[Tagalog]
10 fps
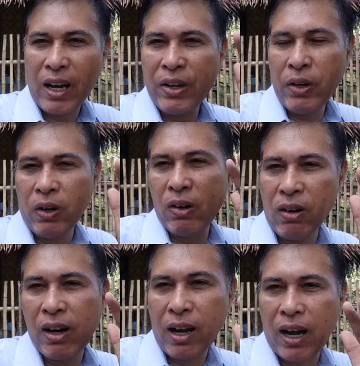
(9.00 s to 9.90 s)

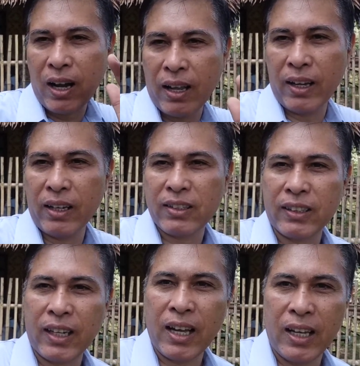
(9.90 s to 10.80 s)
ayong aga sa
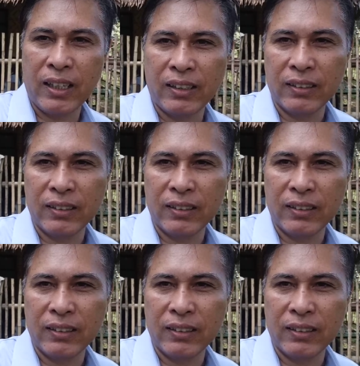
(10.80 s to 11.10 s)
tanan